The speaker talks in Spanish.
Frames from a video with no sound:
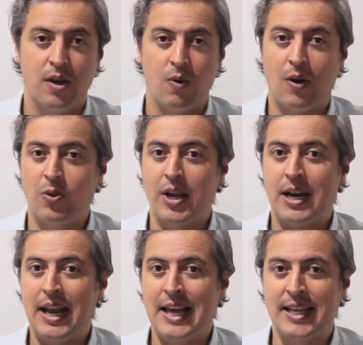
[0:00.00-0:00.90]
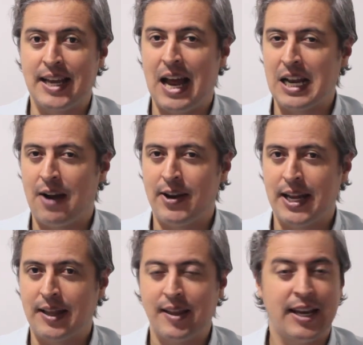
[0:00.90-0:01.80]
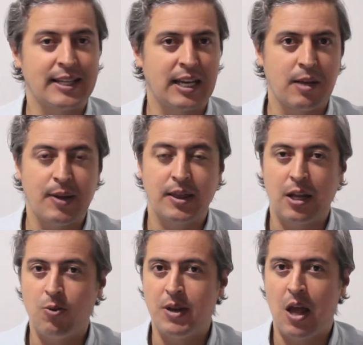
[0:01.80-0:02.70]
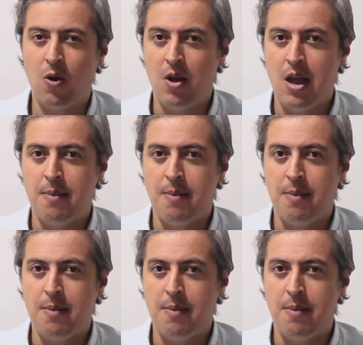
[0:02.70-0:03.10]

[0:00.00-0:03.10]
Cuando ingresan al gabinete tan extrañamente iluminado,